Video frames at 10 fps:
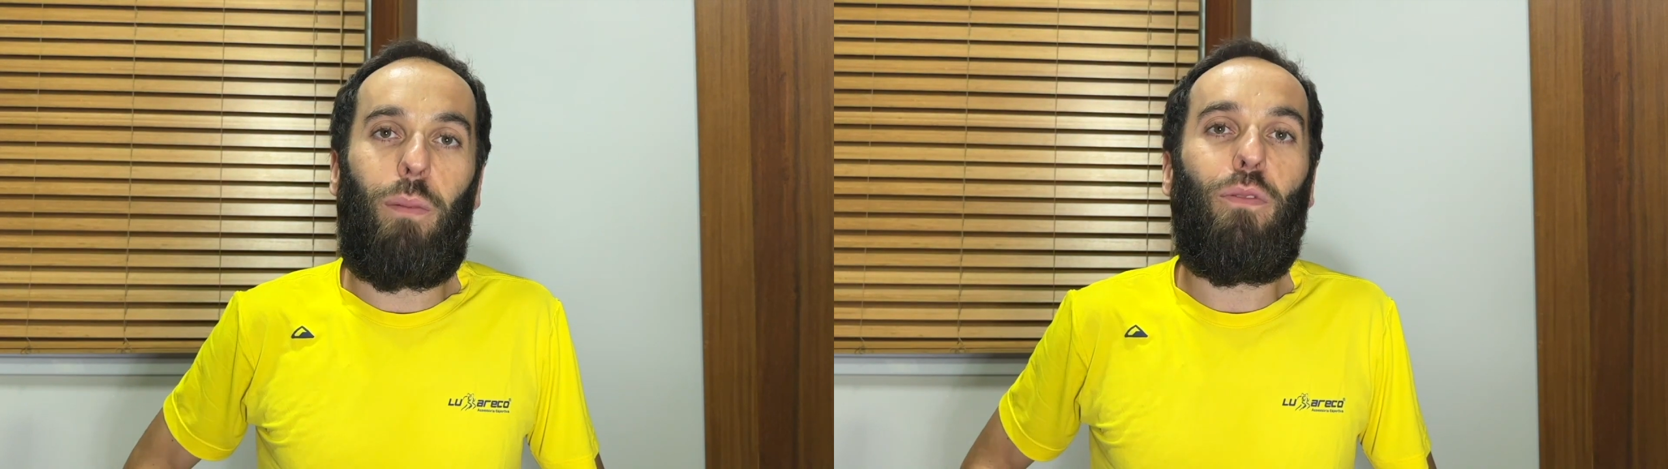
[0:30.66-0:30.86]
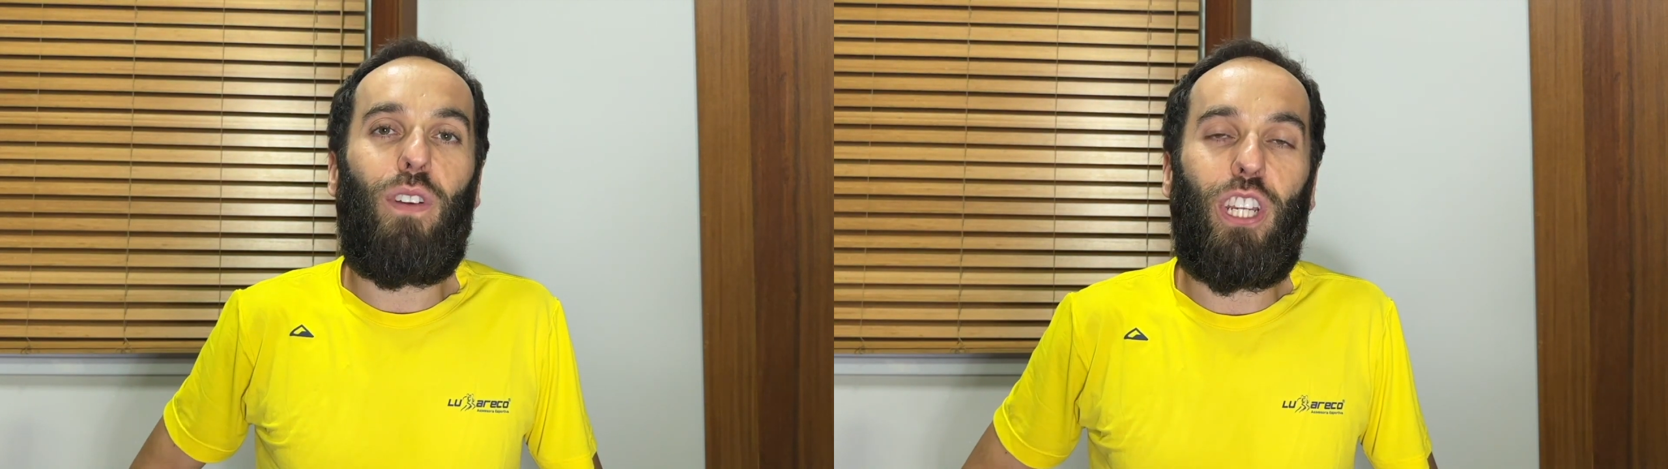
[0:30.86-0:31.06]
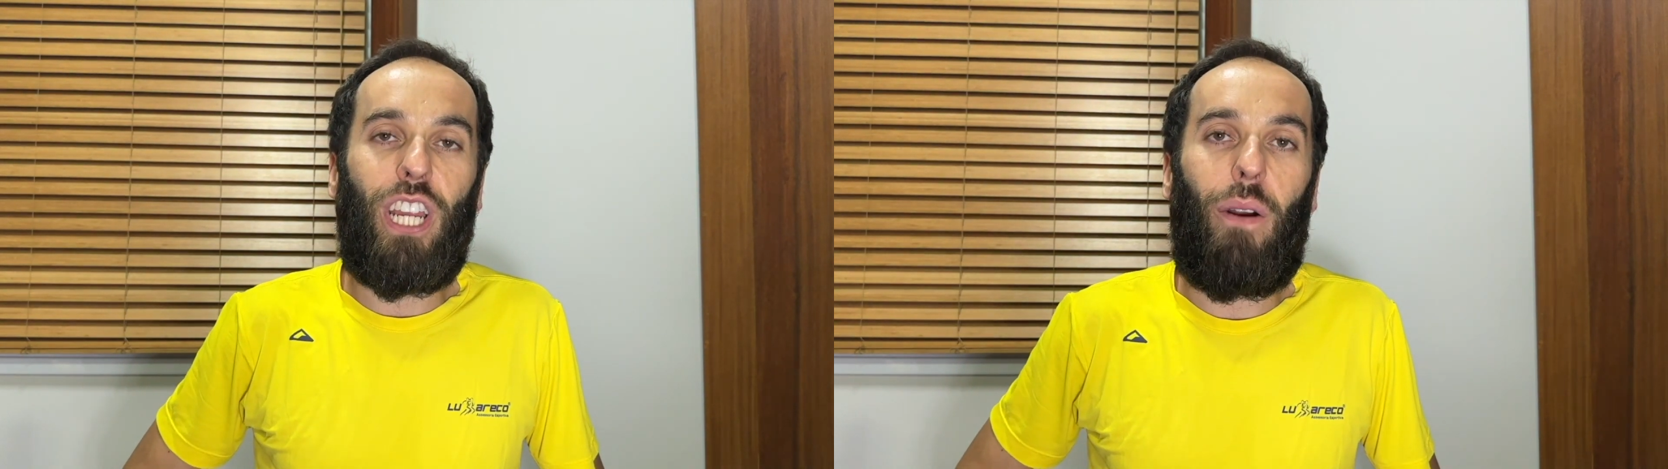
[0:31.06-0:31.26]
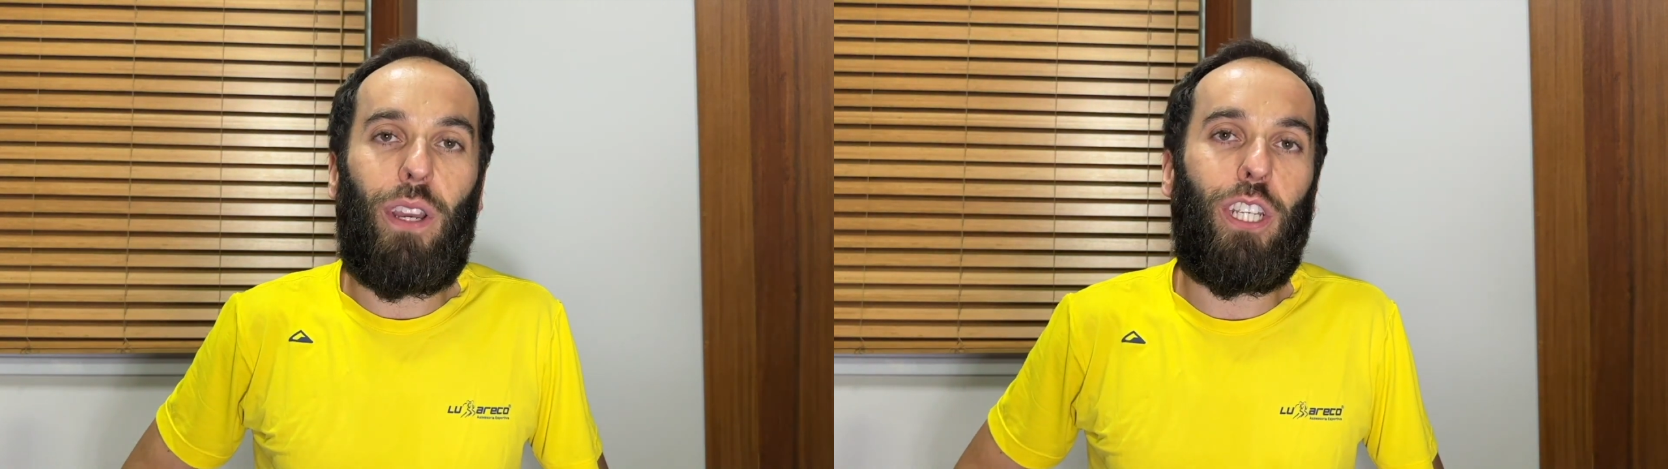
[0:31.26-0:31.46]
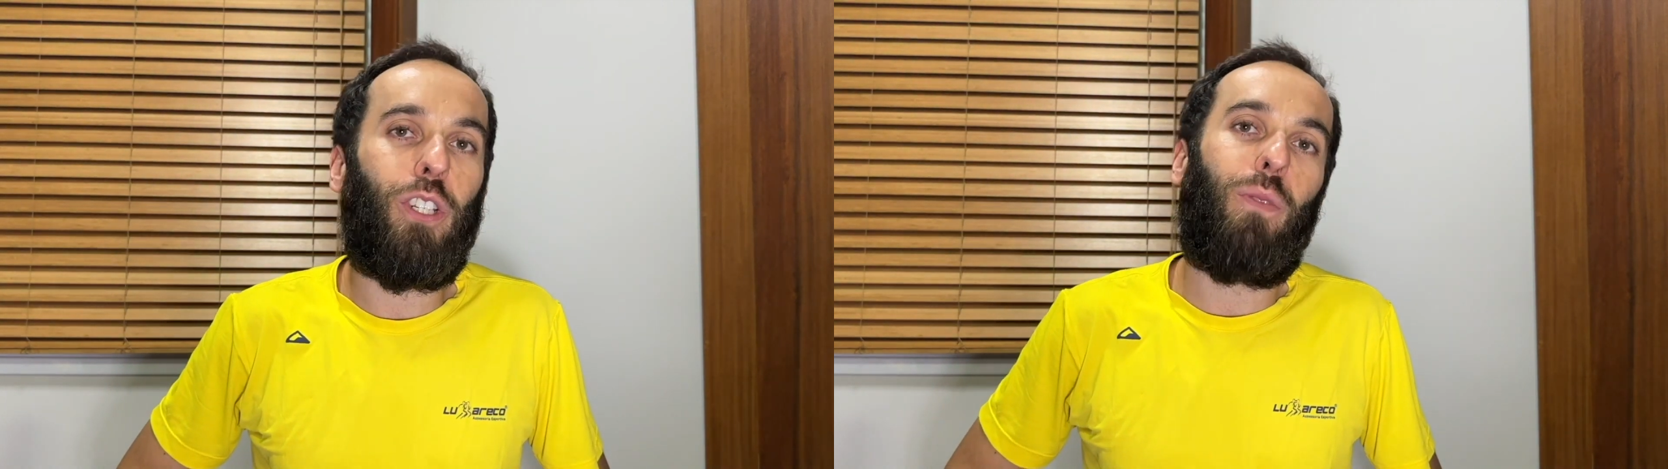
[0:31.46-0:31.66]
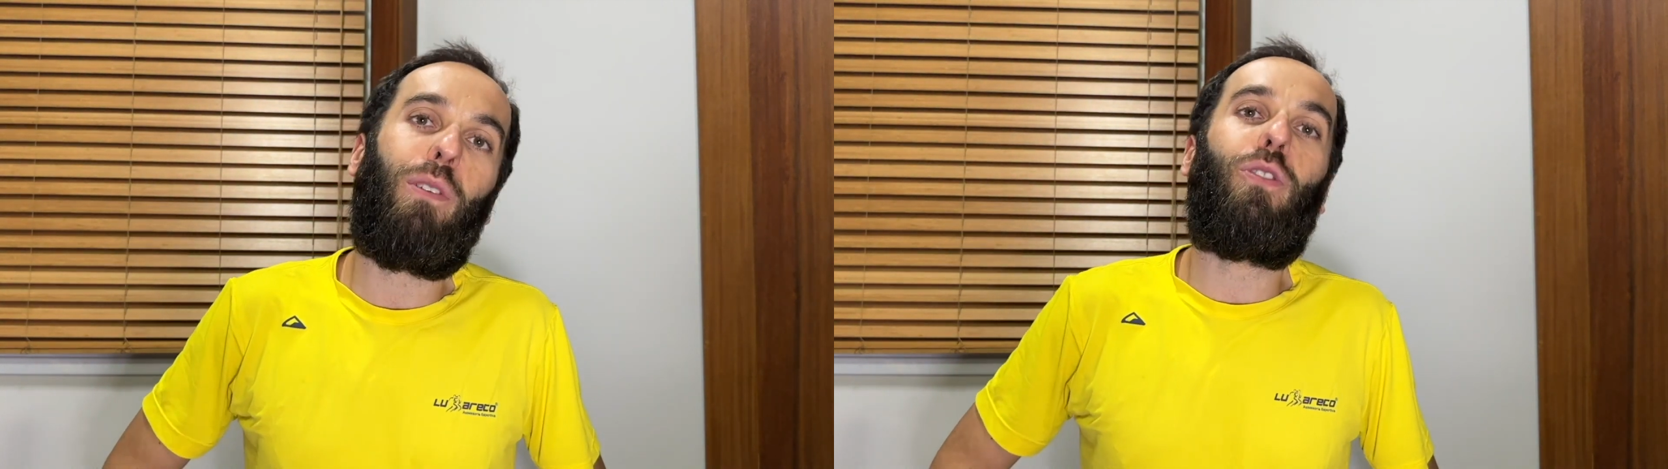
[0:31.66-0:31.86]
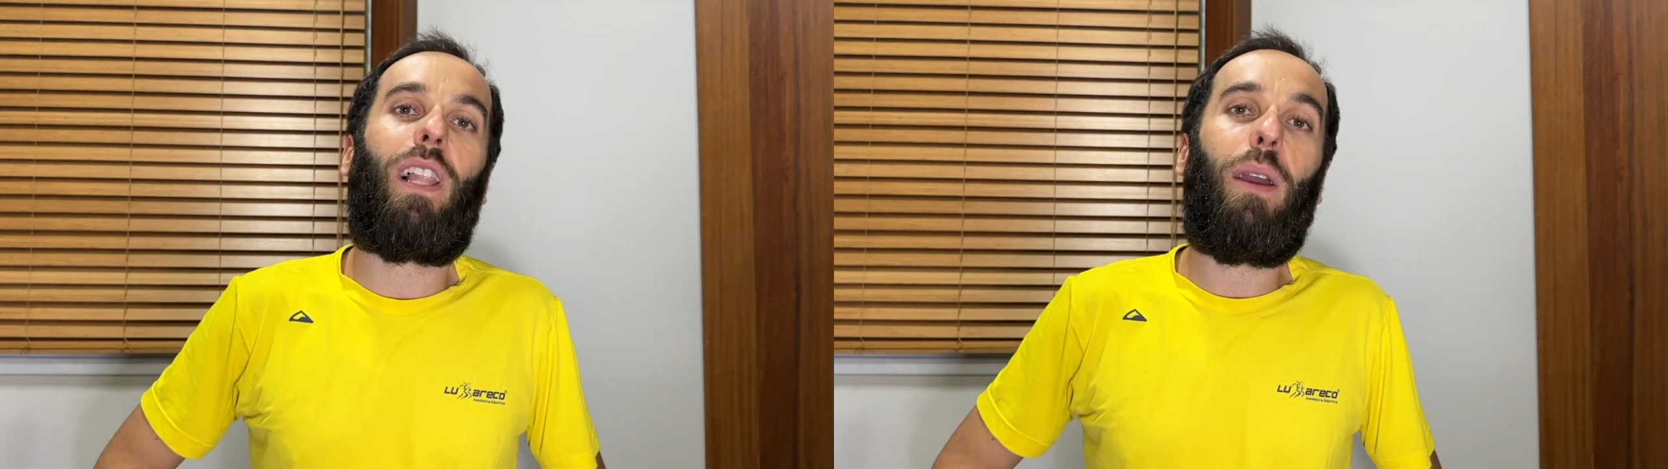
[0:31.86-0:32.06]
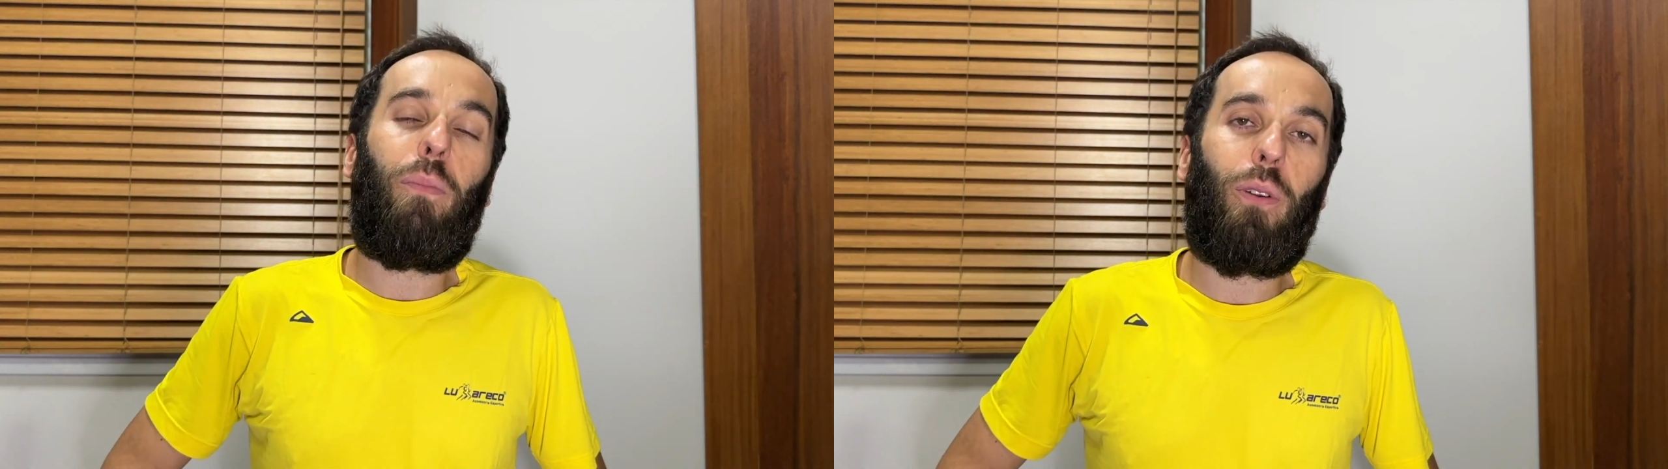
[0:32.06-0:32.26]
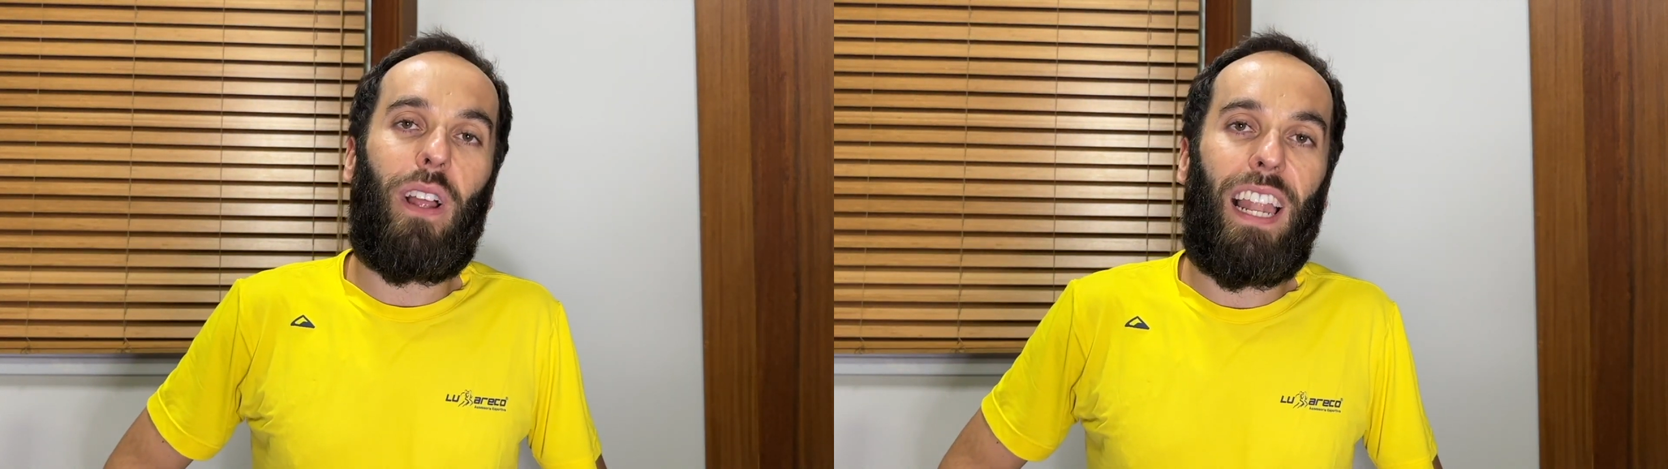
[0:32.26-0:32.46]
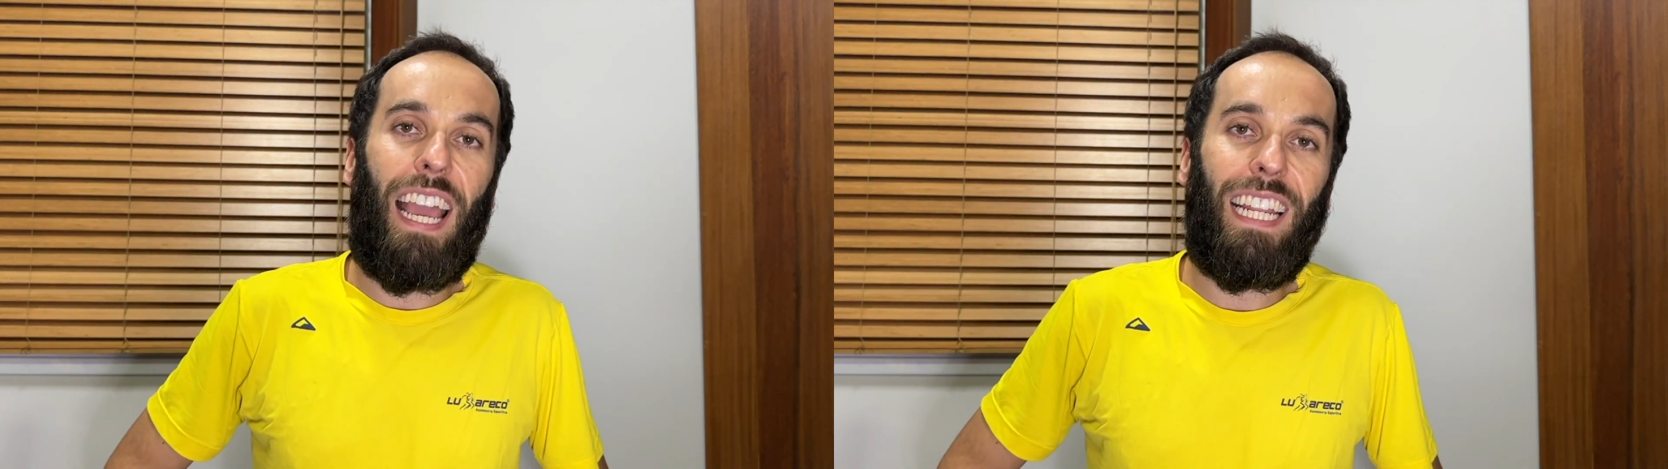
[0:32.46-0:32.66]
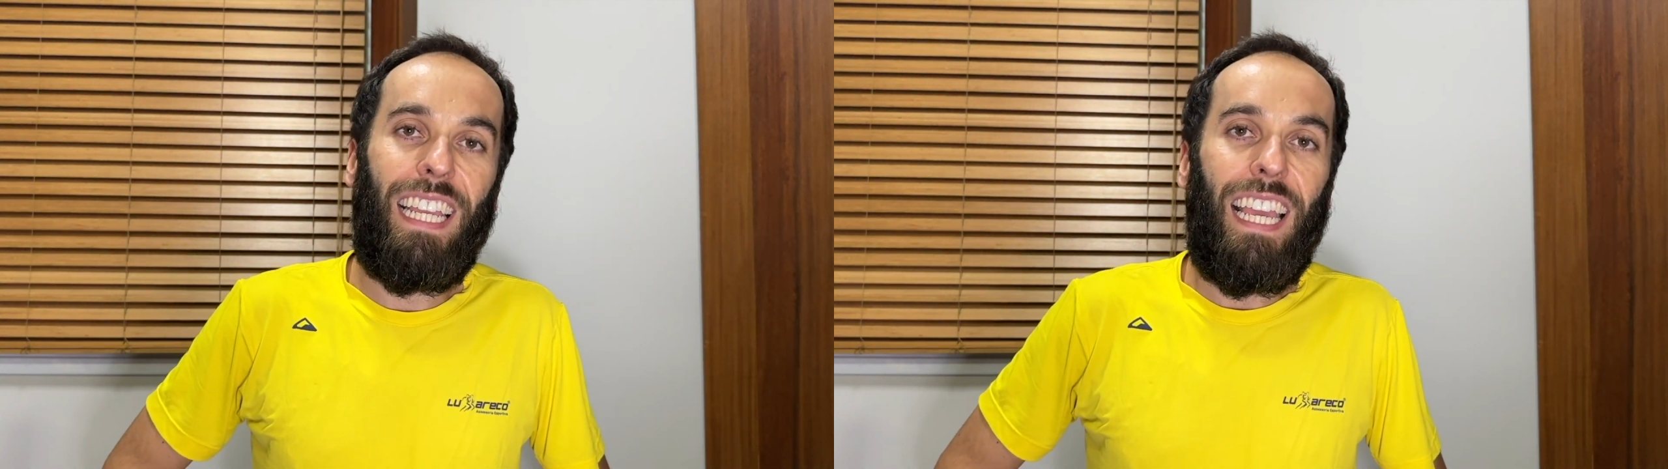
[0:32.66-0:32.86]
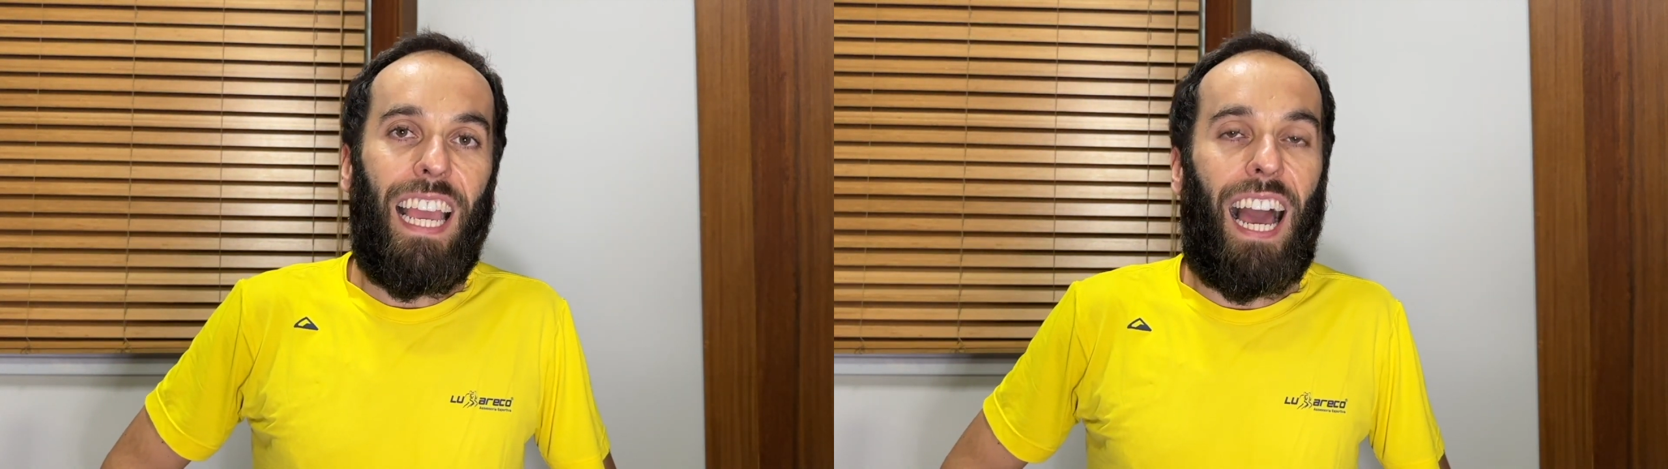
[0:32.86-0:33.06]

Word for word: Vamos fechar o que a gente começou lá em Porto Alegre,